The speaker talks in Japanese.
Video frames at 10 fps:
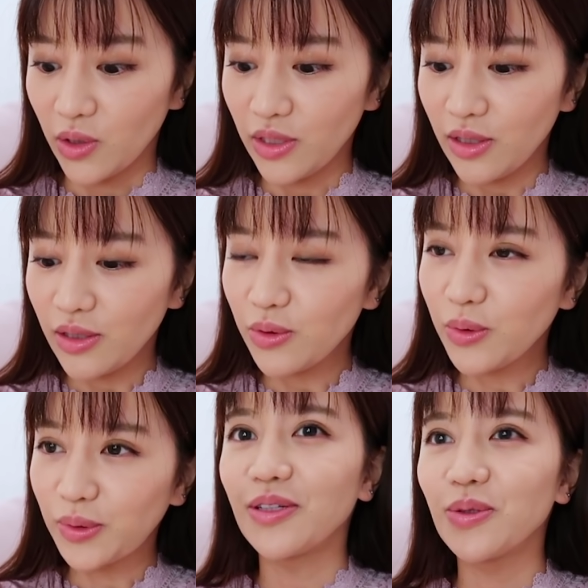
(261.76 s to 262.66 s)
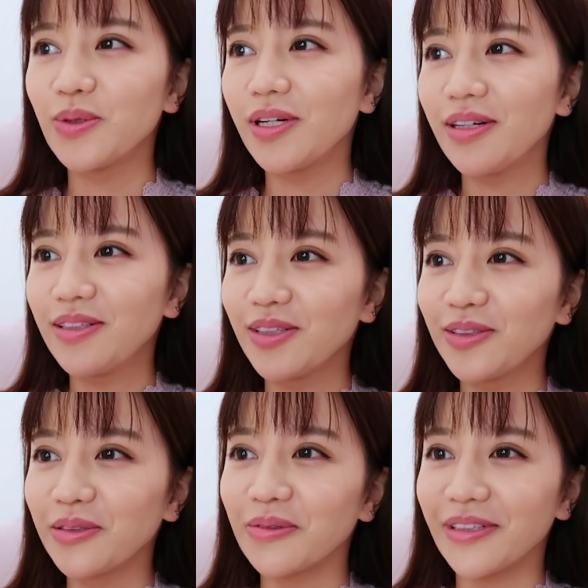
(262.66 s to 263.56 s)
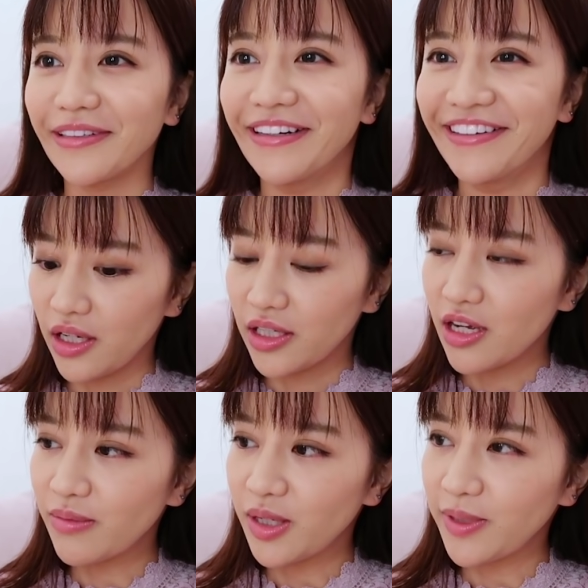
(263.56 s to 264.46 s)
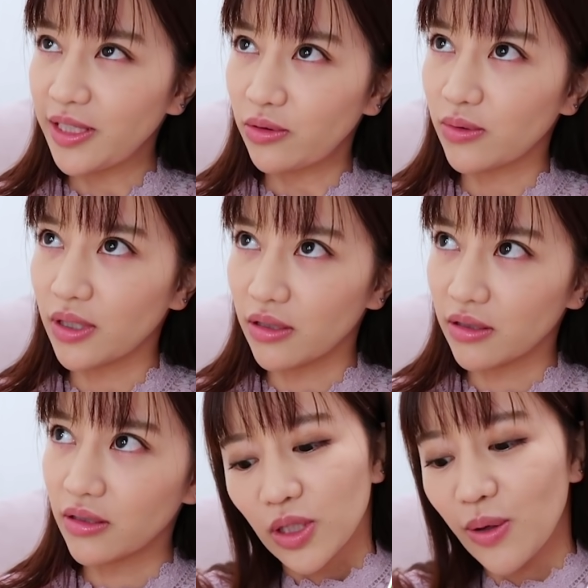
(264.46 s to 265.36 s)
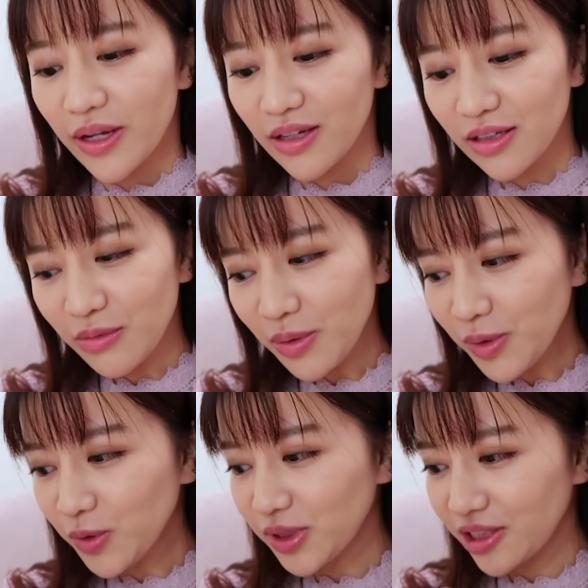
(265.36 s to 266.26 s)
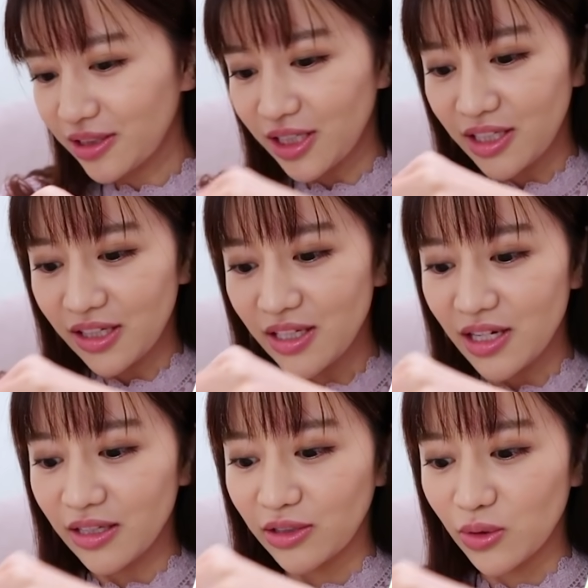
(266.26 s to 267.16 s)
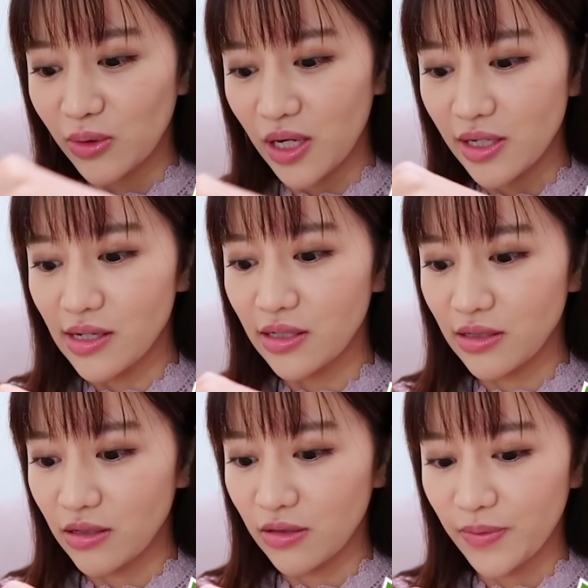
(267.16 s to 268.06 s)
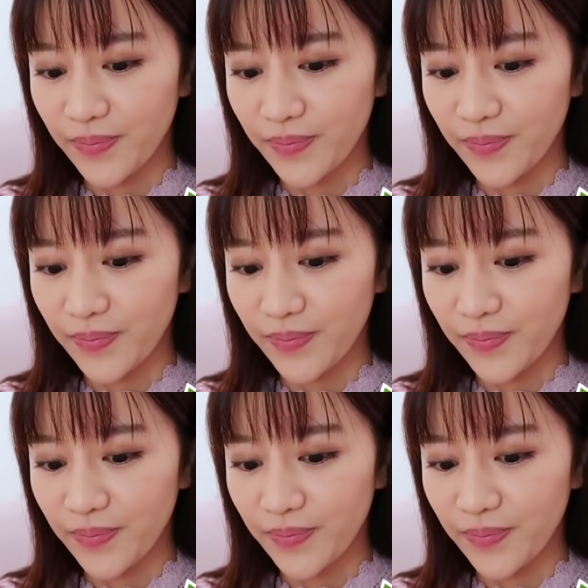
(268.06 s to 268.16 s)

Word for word: 何洗おうといろいろ洗いたいんだよな。枝豆とか。でも枝豆も絶対手で洗った方が早いしな。